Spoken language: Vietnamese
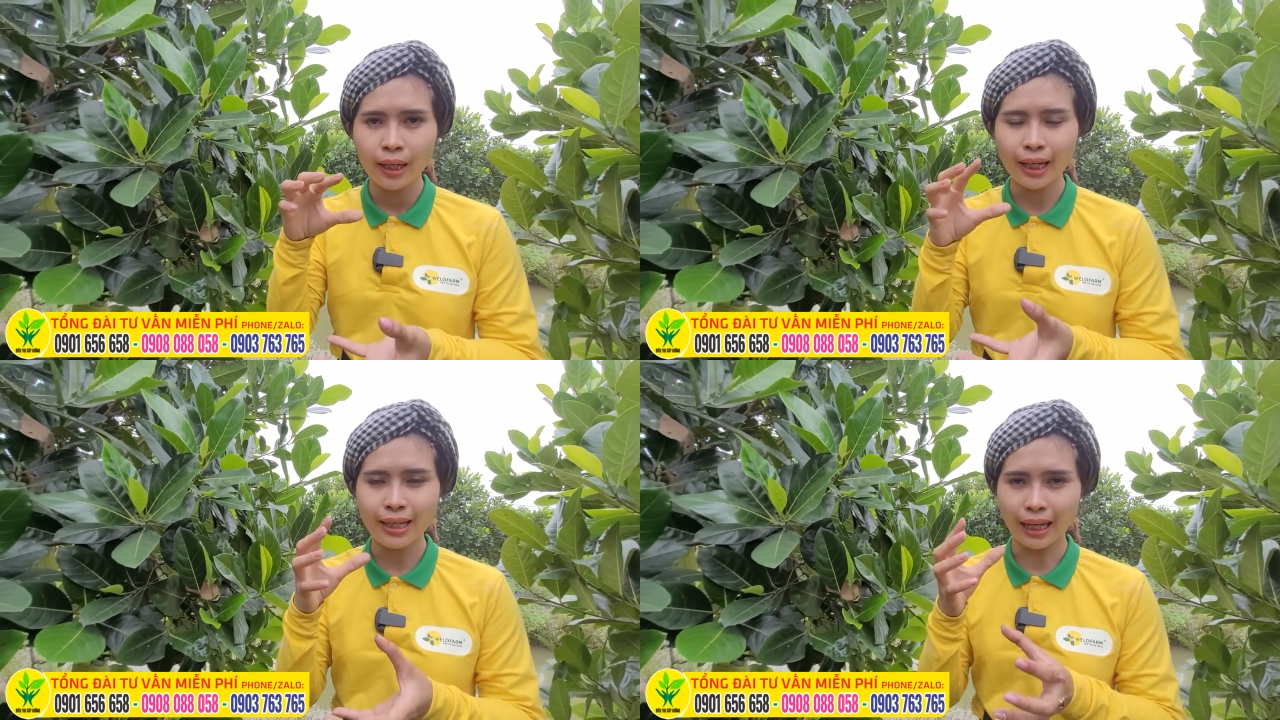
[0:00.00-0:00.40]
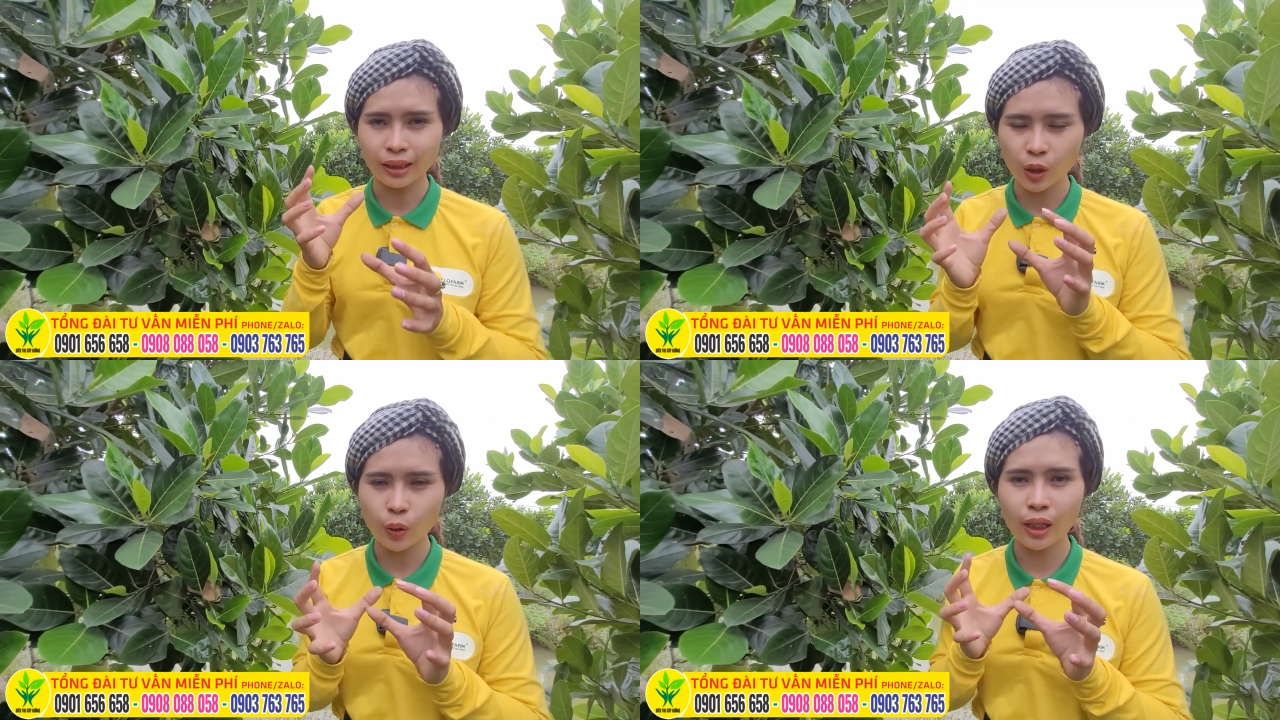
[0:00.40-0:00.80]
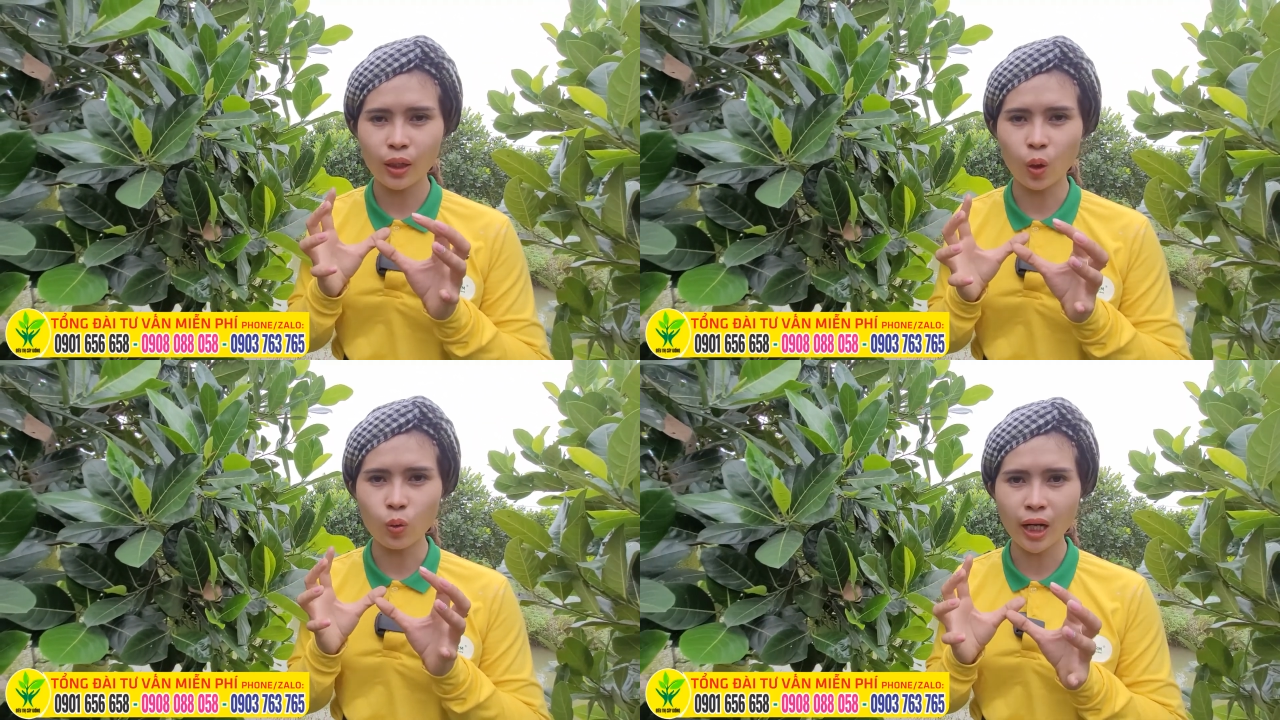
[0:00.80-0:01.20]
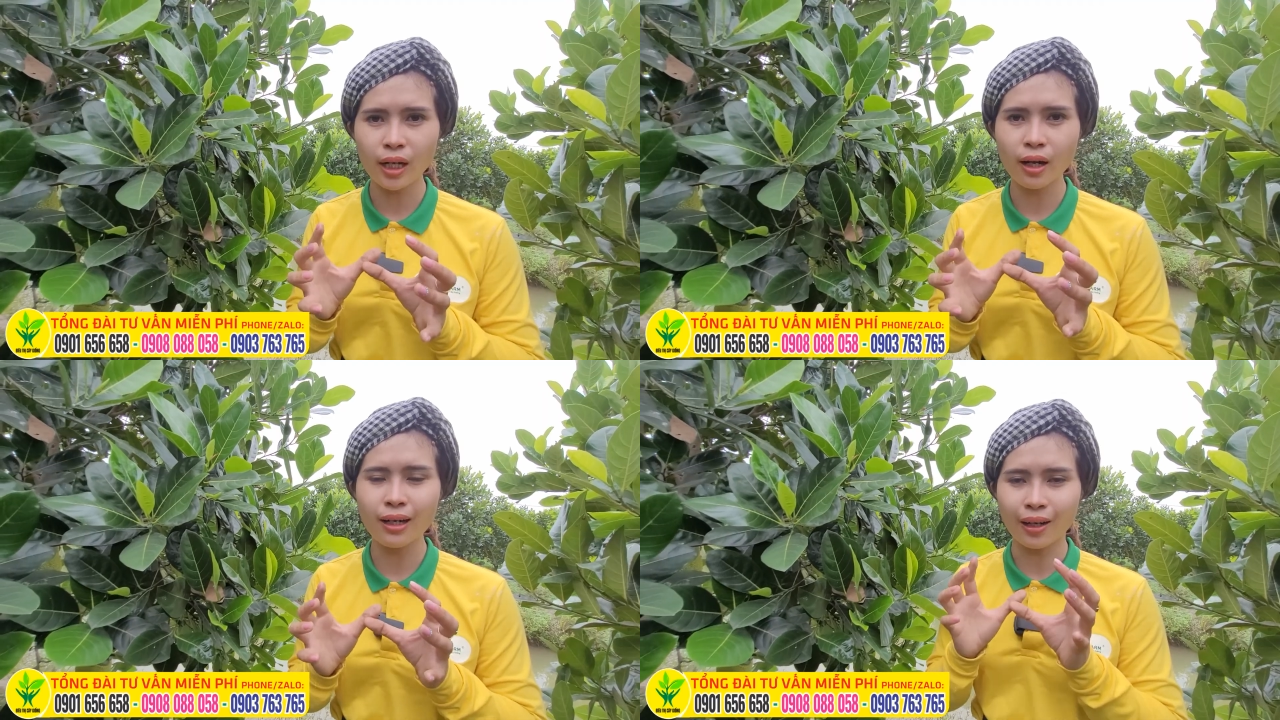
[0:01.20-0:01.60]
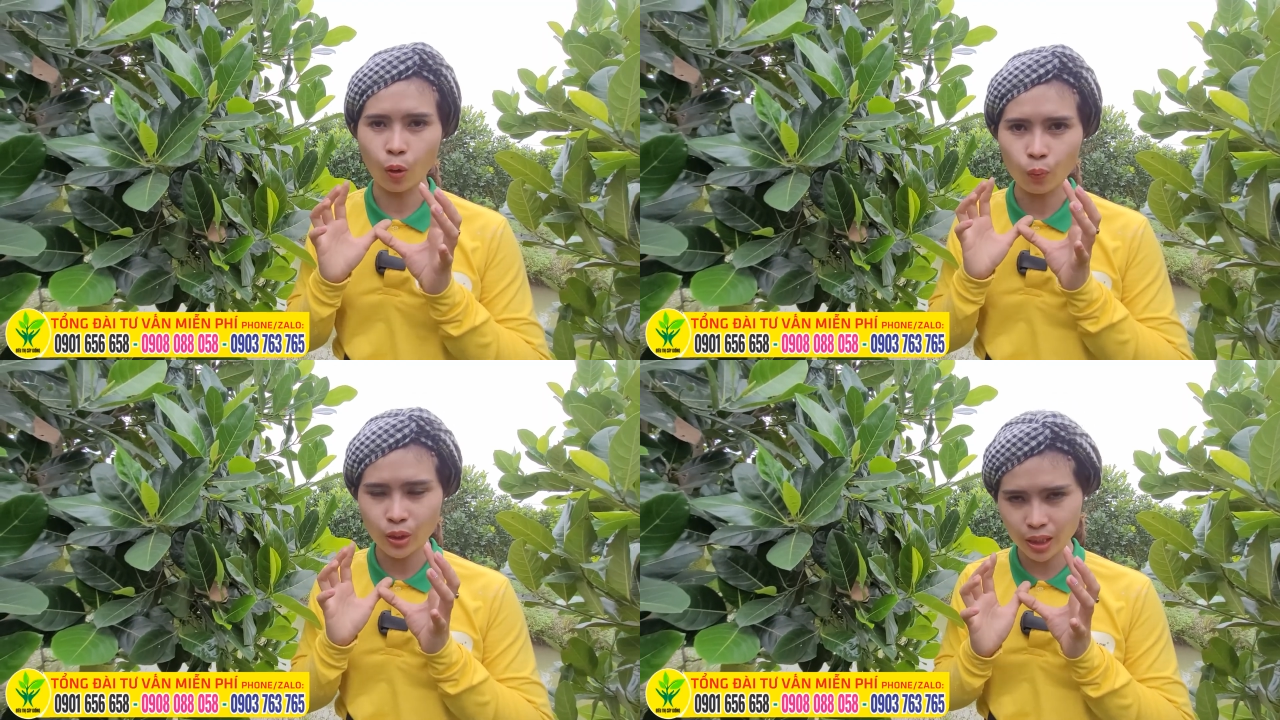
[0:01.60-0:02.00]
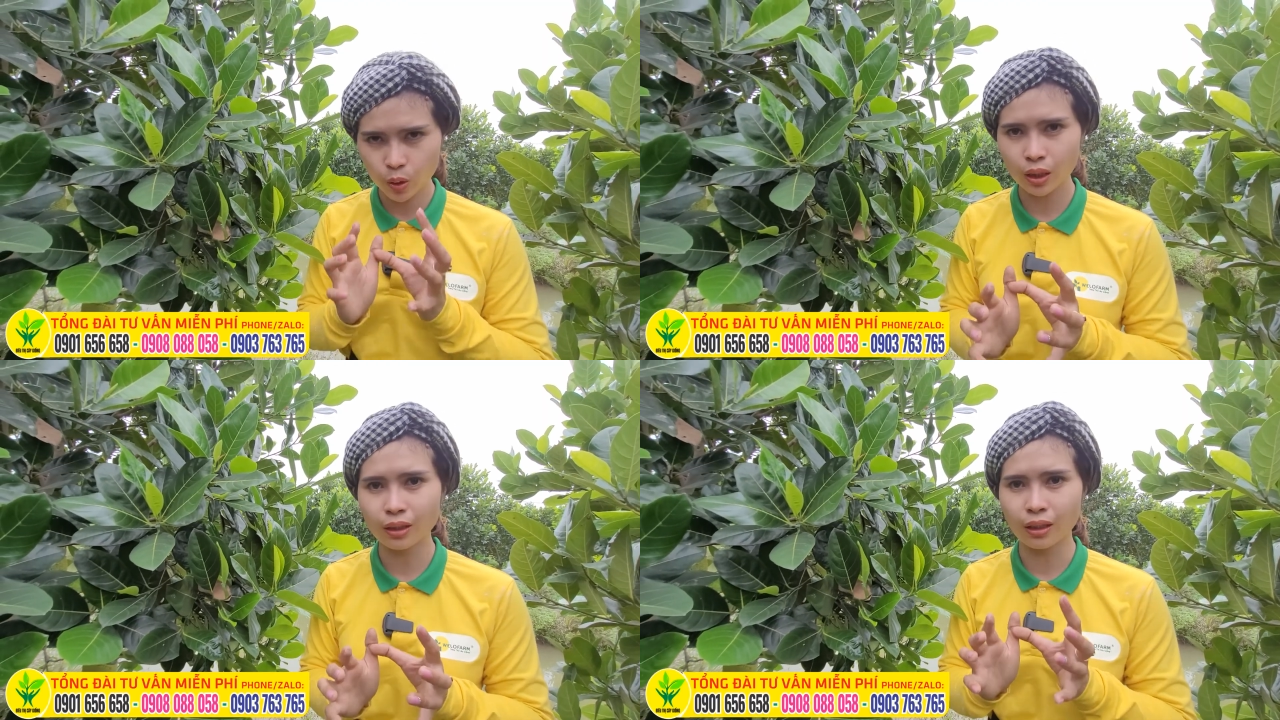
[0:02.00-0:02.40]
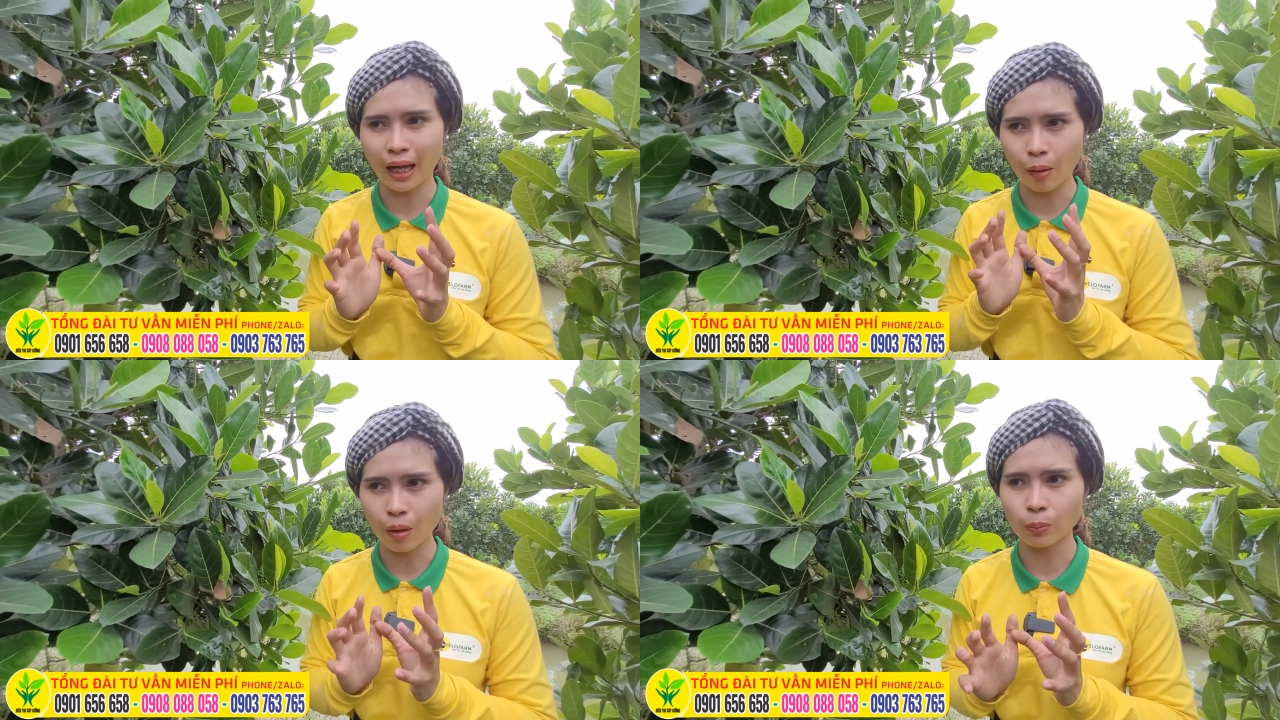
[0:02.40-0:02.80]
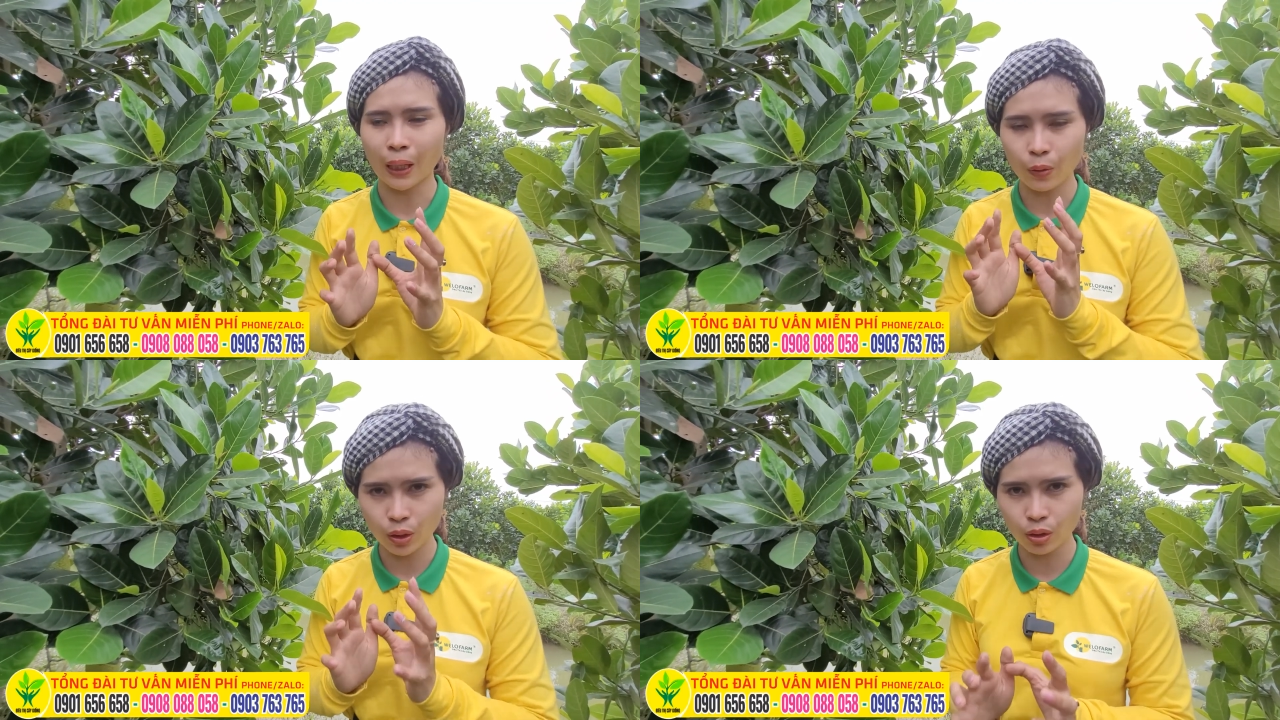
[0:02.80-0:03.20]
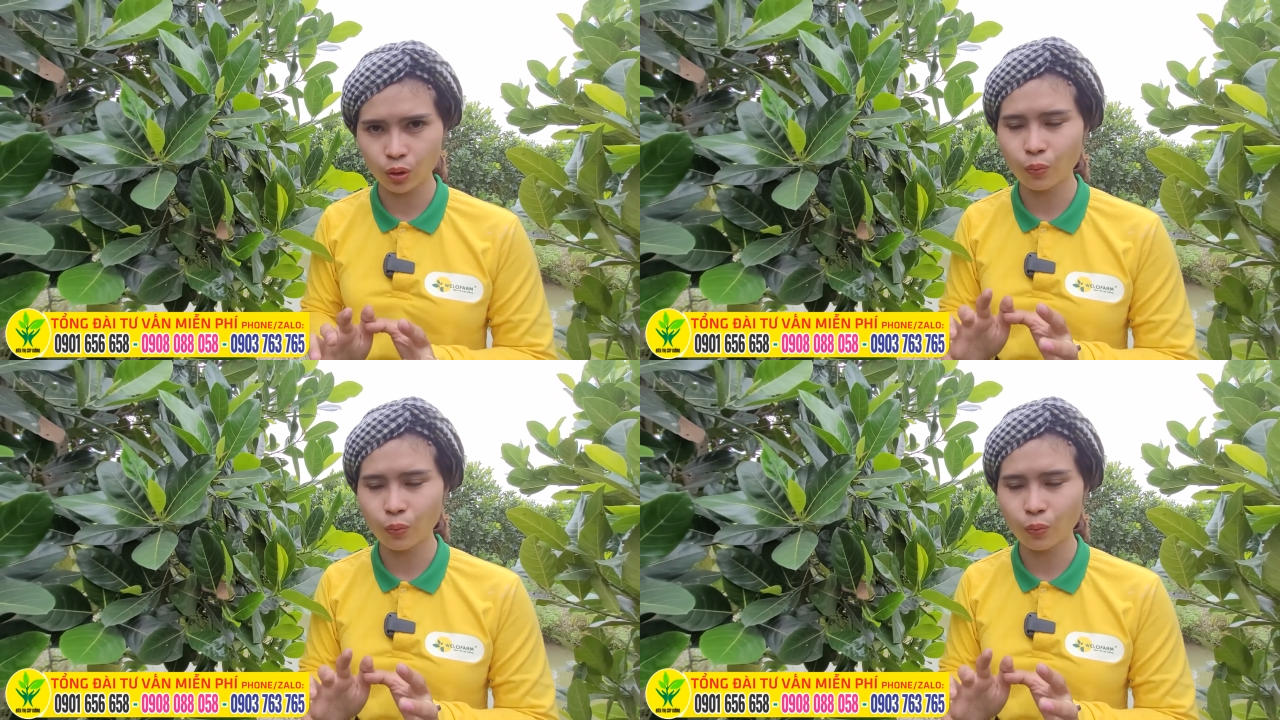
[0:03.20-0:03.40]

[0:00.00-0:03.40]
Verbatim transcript: cái dạng siêu kali hữu cơ đó là cũng chiết xuất từ thảo mộc thảo dược.